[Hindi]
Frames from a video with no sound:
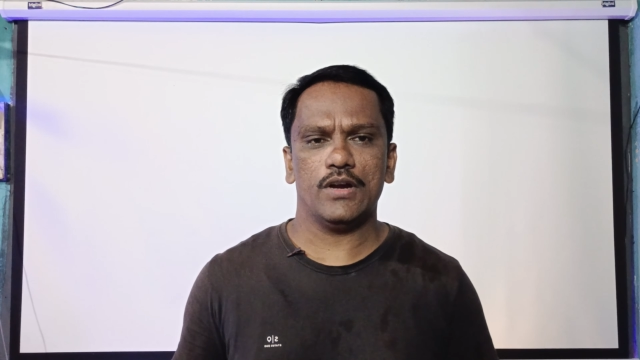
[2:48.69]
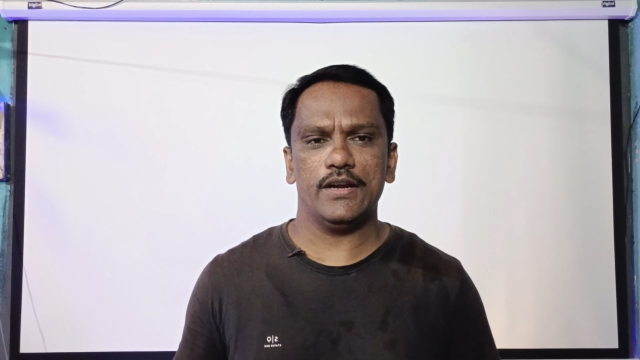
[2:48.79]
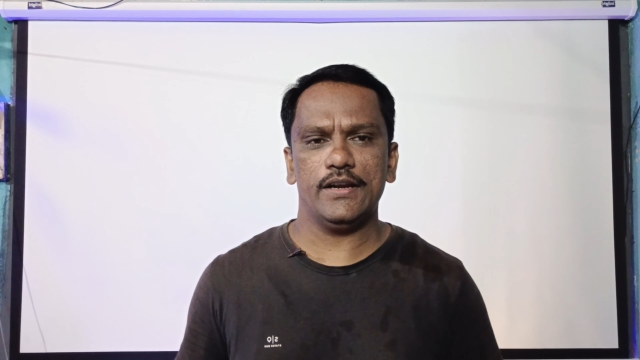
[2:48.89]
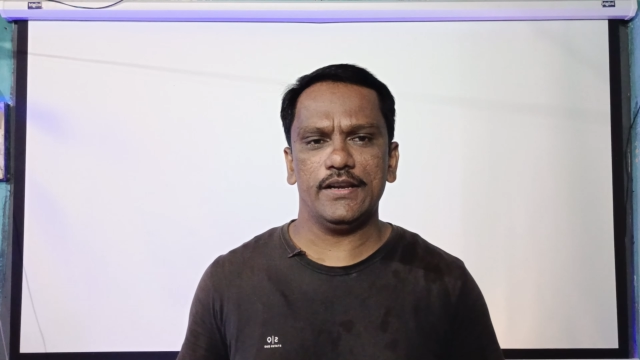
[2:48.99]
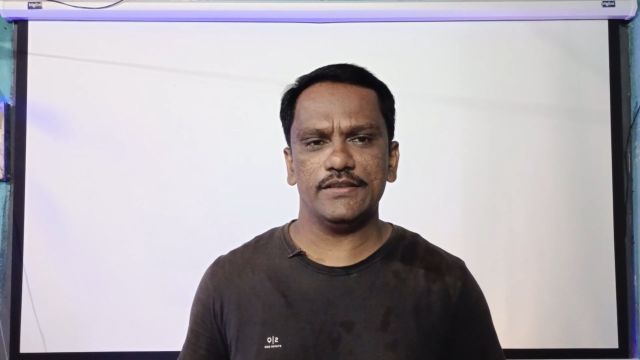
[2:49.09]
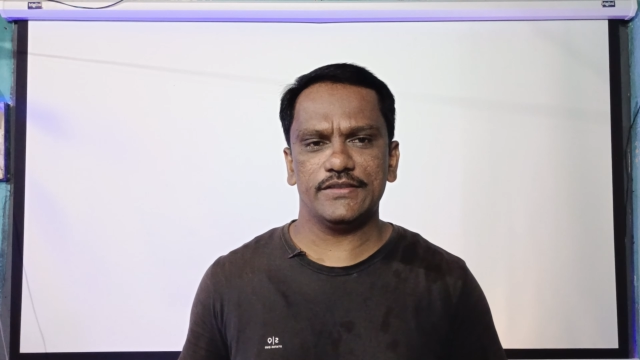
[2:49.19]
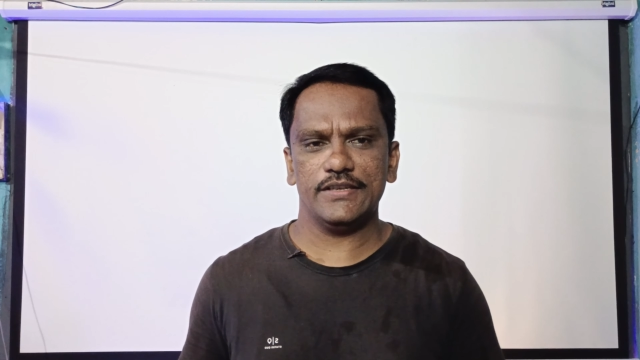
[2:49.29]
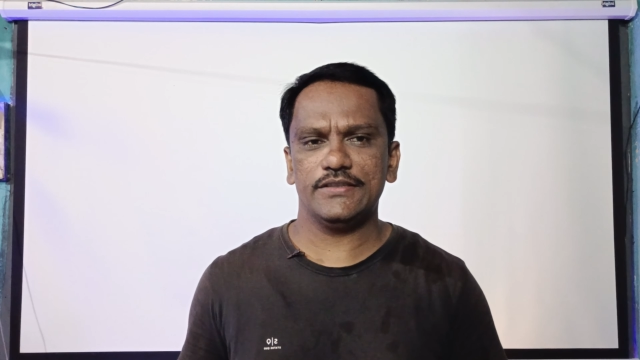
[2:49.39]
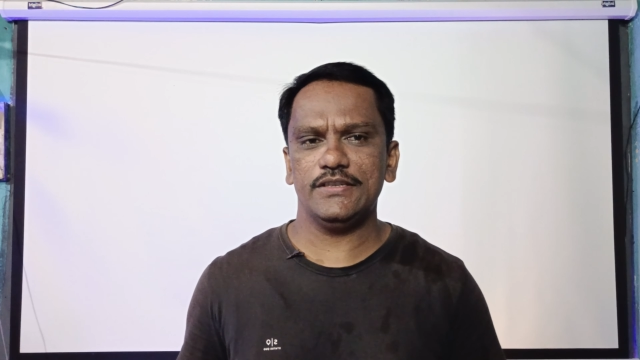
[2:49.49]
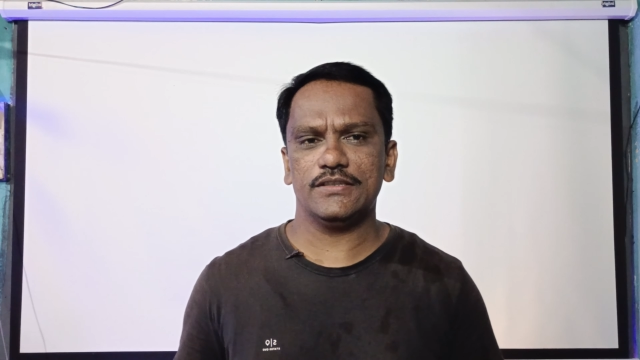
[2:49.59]
हंड्रेड
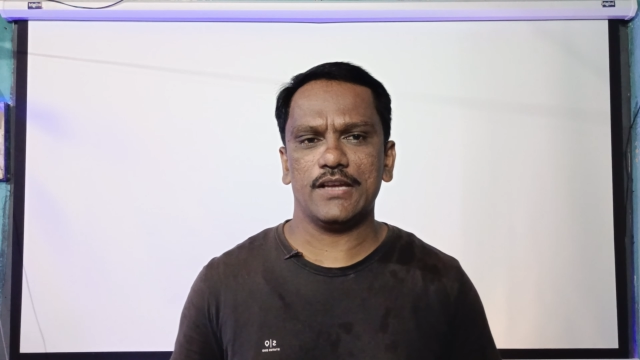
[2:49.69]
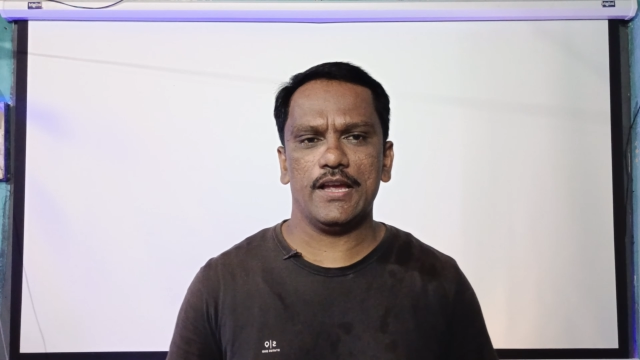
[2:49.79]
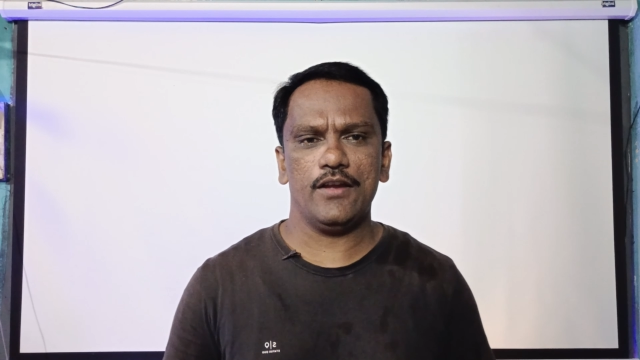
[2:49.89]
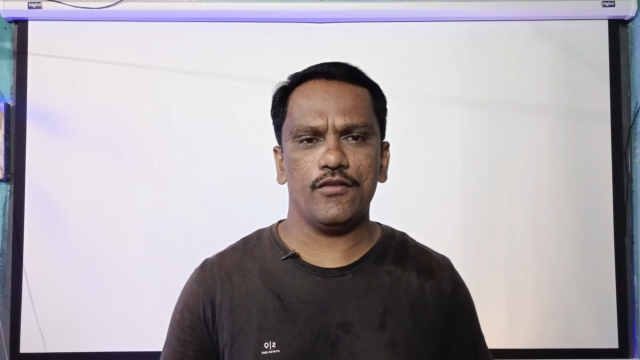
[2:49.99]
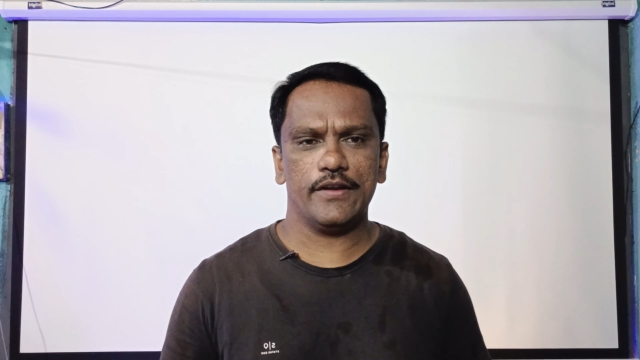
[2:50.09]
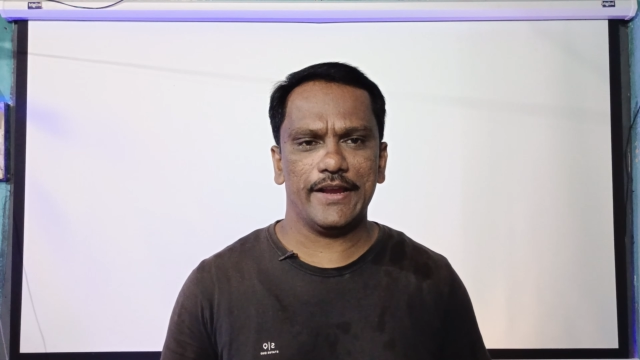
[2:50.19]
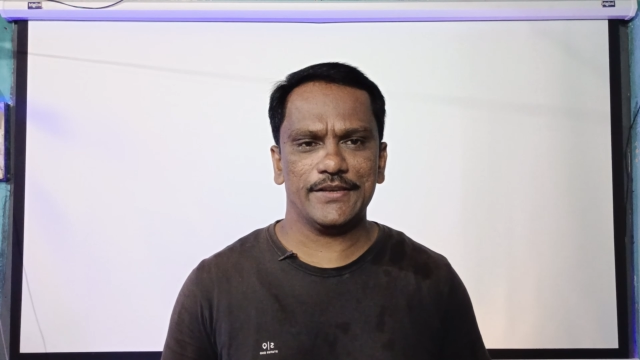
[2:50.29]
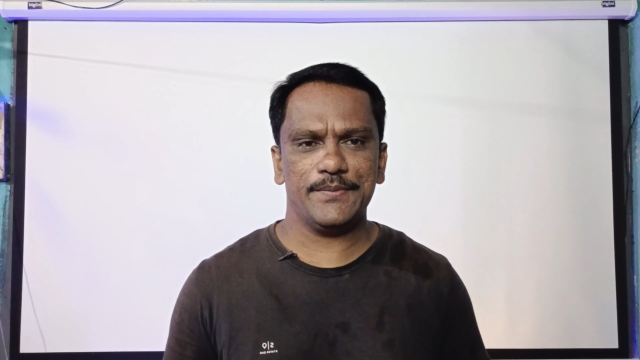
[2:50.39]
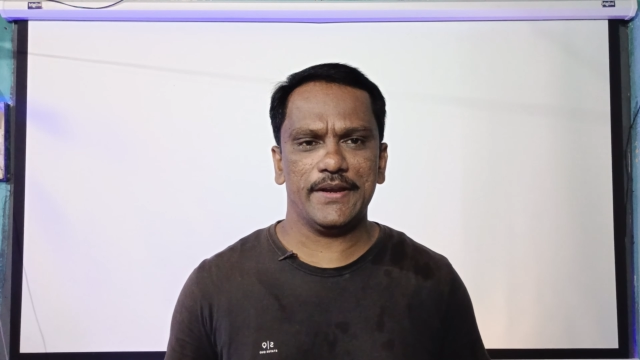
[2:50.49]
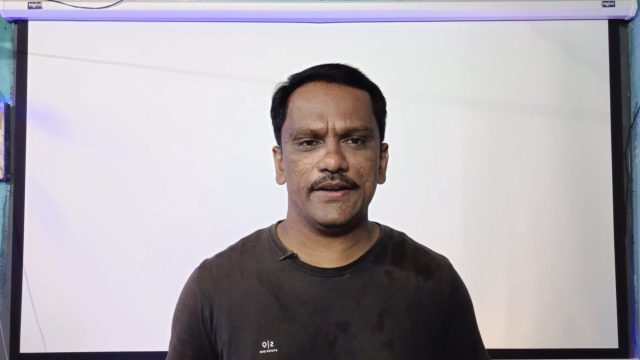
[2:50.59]
इंच का है और
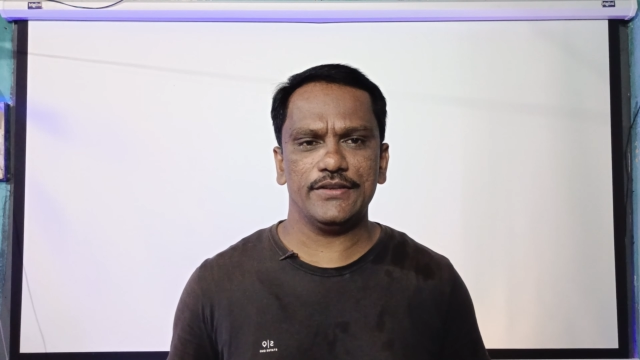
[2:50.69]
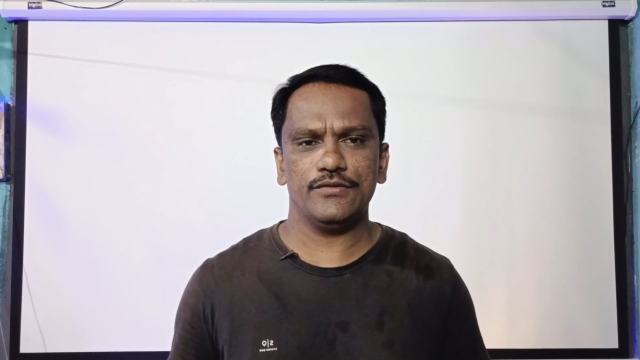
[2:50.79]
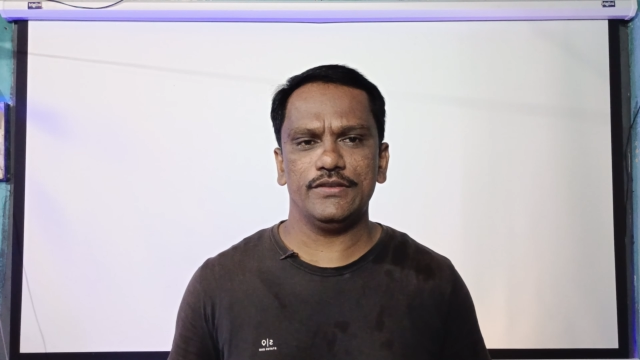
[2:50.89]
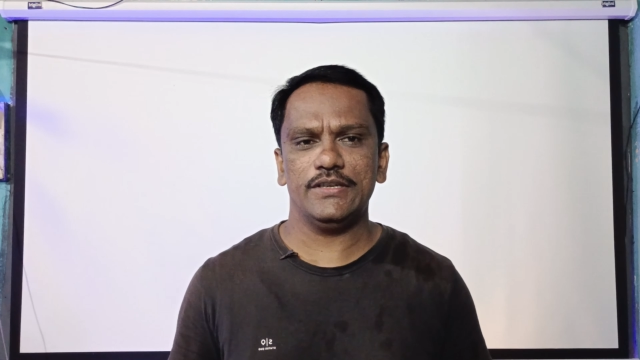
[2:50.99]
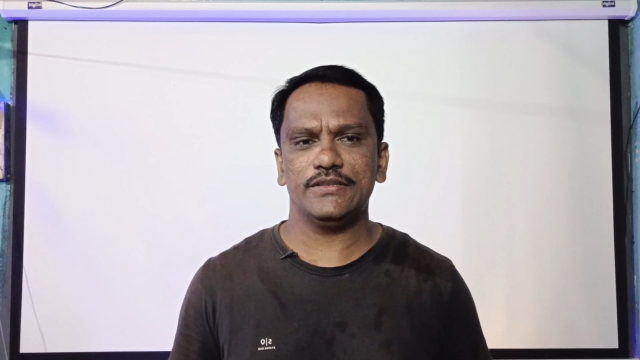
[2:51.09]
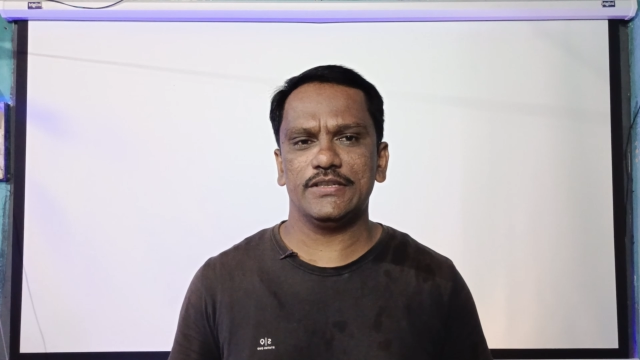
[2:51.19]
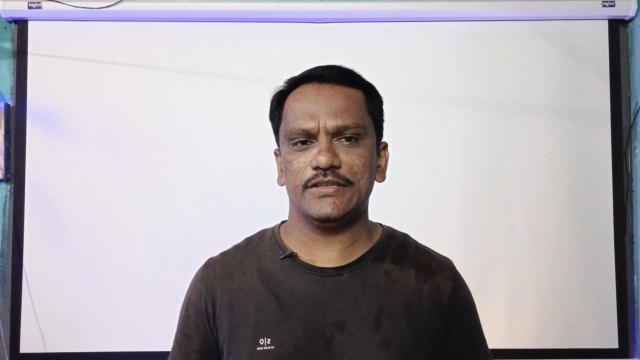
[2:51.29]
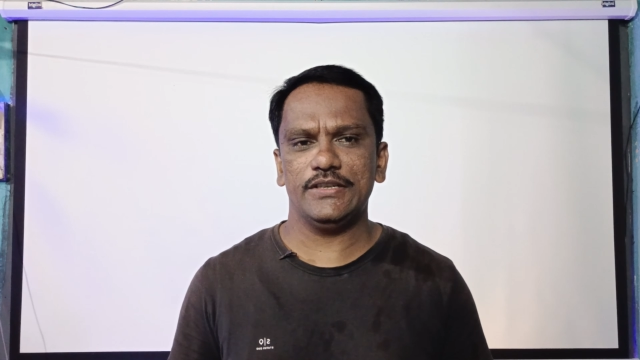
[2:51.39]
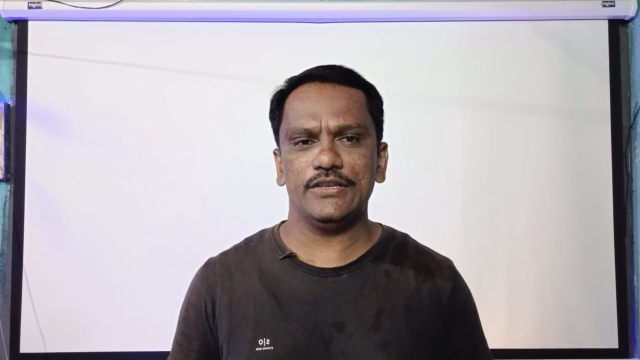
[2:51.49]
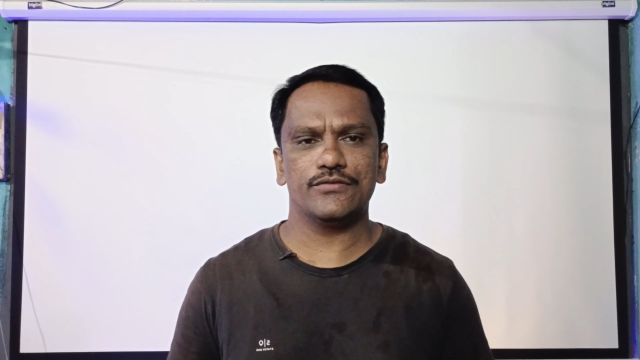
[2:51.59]
एक्सपेक्ट रेशियो ये
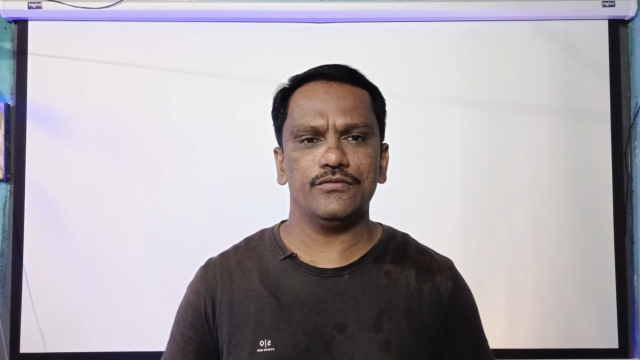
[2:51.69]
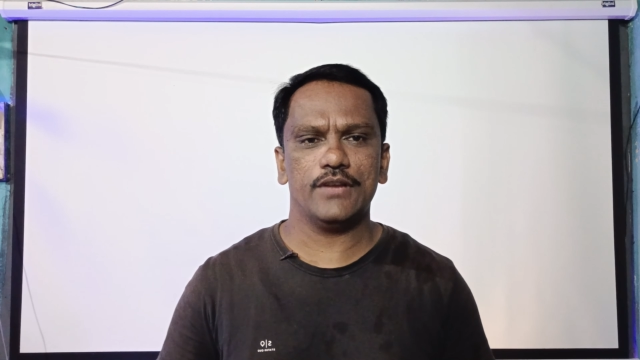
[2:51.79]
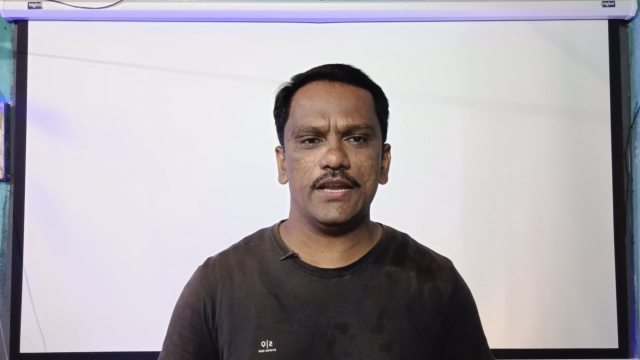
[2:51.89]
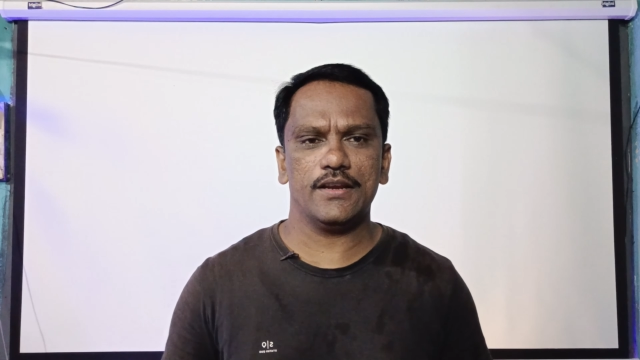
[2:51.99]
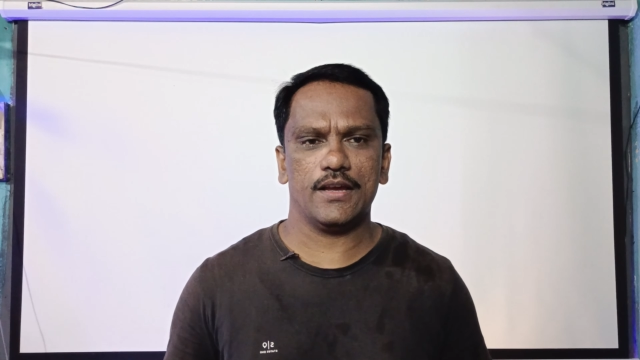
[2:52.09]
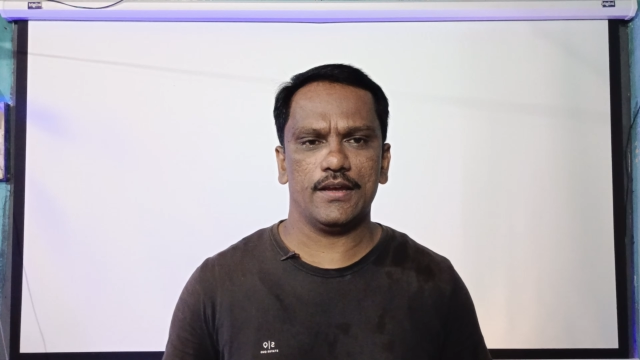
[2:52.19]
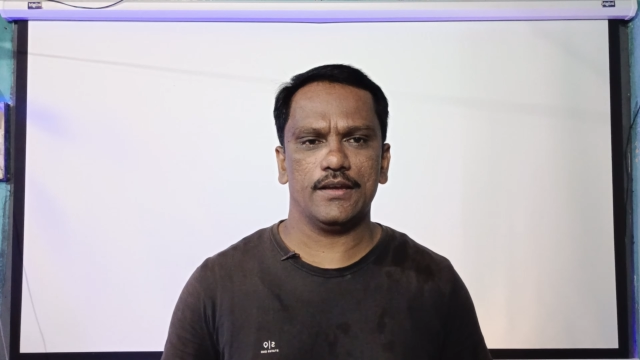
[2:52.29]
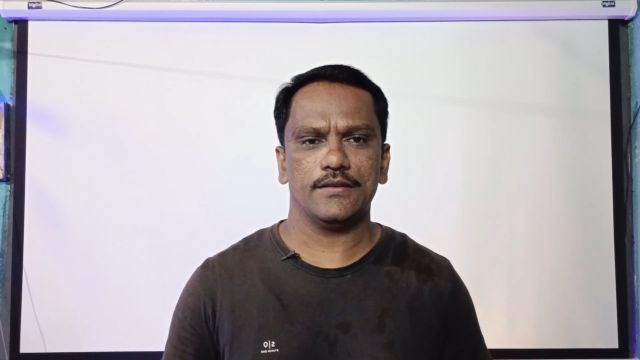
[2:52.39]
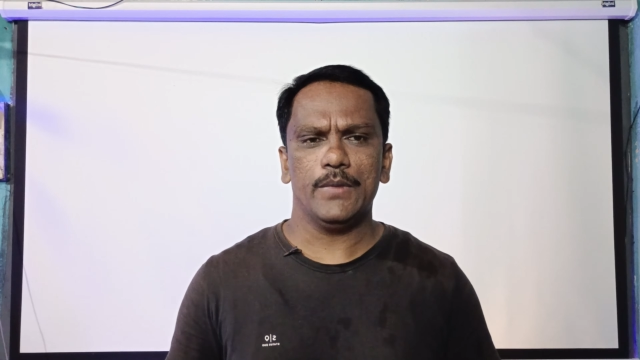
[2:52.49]
सिक्सटीन का है